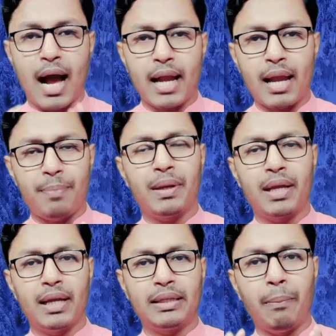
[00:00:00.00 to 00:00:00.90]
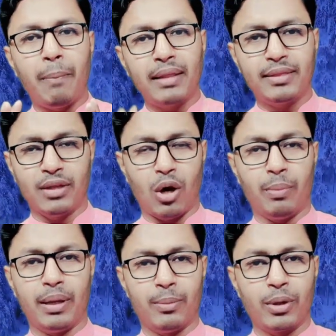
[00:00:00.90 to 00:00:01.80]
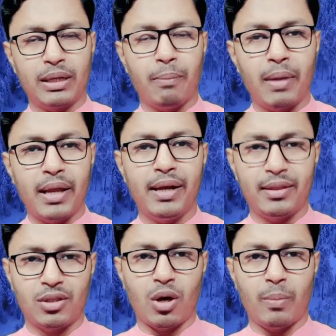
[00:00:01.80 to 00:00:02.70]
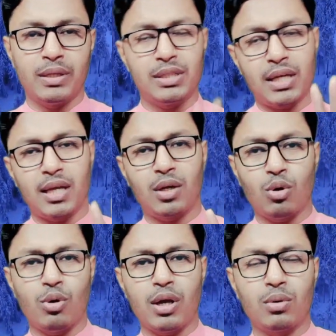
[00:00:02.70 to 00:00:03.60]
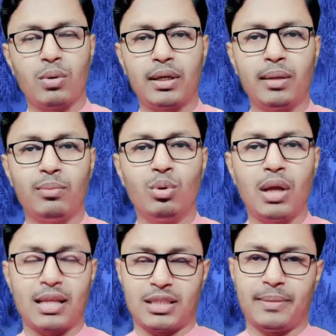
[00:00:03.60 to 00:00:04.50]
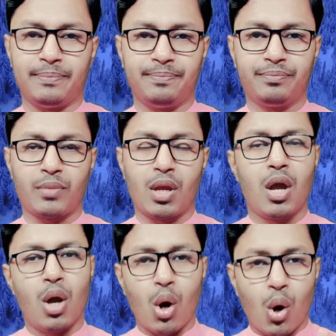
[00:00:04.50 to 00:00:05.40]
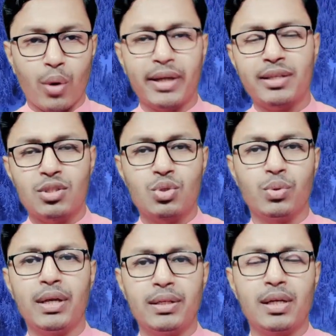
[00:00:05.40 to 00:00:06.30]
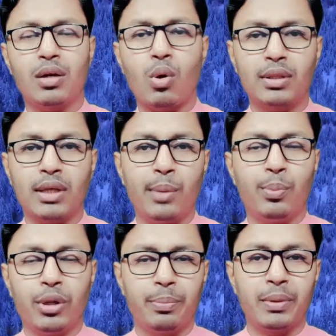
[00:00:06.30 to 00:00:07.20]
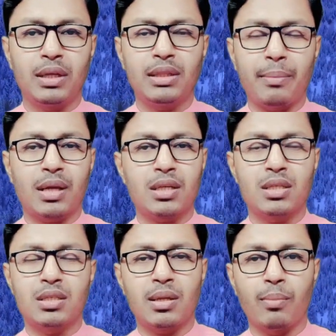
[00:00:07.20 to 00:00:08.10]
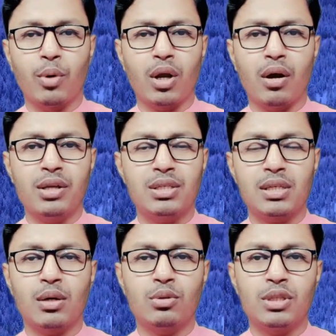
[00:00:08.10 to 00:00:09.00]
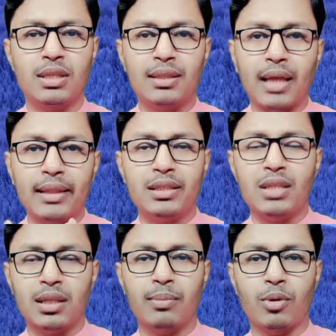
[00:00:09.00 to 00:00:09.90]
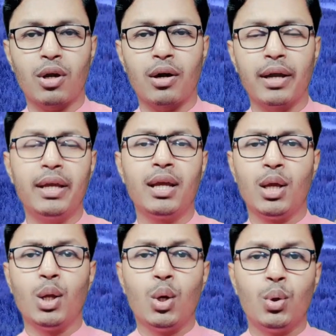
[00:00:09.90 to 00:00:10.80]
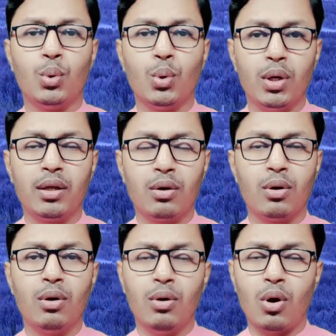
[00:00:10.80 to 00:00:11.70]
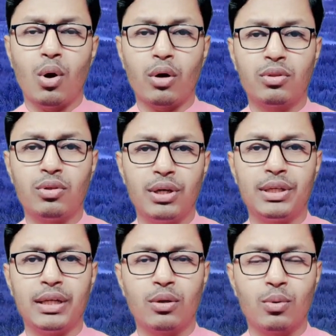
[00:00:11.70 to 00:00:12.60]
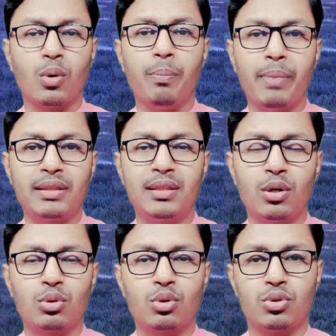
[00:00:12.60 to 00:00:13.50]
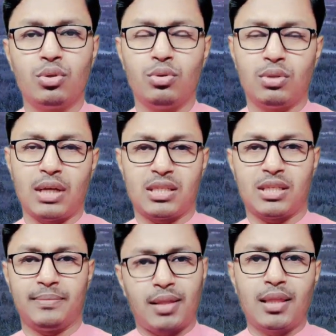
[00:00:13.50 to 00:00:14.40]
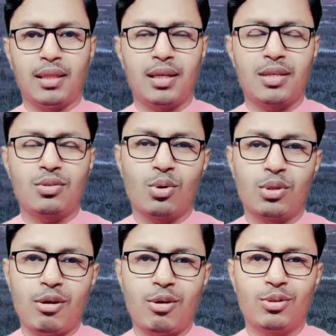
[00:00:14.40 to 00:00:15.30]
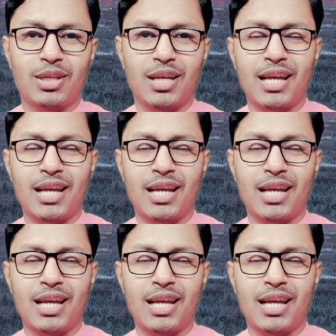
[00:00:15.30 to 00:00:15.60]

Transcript: আগে আপনাকে এটা মানতে হবে এবং এটা মেনে নিতে হবে যেখানে কোনো না কোনো একটা ভুল আছে অনেক স্টুডেন্টের কথার পরিপ্রেক্ষিতে আমার কাছে যেটা মনে হয় সেটা হচ্ছে যে তাদের সাথে মনে হয় ডুলিঙ্গ অথরিটির কোনো ব্যক্তিগত শত্রুতা আছে তাদেরকে স্কোর দেওয়া হচ্ছে না